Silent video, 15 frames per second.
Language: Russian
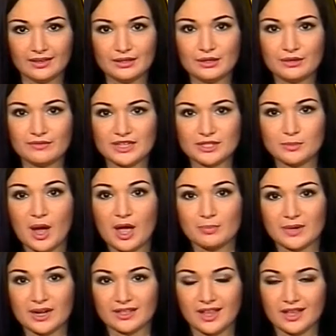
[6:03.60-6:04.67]
Восьмая
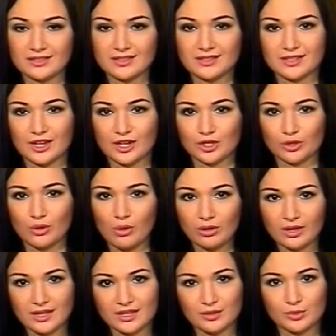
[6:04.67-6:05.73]
прохладнинская
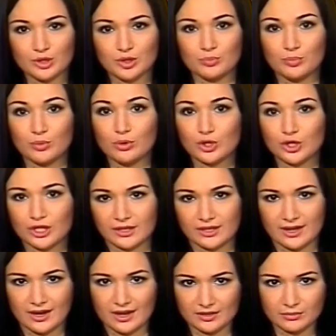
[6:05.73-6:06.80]
школа имени
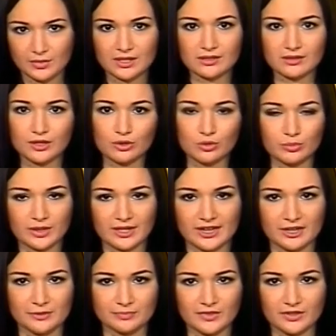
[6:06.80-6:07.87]
Пушкина отметила юбилей.